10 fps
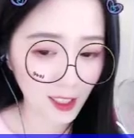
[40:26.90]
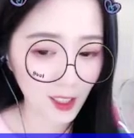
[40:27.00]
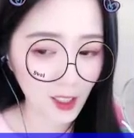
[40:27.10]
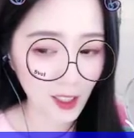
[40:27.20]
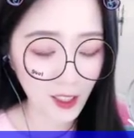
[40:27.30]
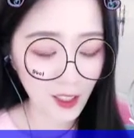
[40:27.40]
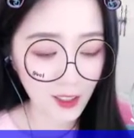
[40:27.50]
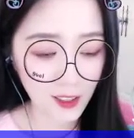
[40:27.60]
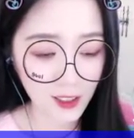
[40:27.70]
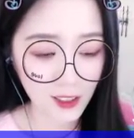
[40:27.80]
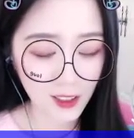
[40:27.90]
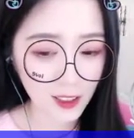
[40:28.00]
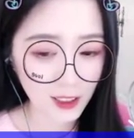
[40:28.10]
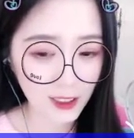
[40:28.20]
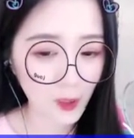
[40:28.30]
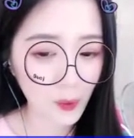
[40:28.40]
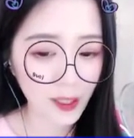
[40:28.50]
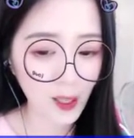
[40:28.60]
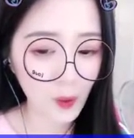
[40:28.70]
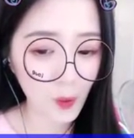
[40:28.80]
欢迎您收听由
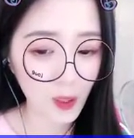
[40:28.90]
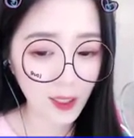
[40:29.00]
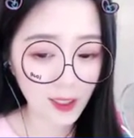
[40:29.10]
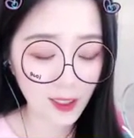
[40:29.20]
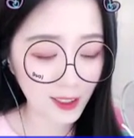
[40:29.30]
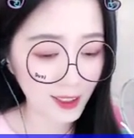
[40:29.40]
喜马拉雅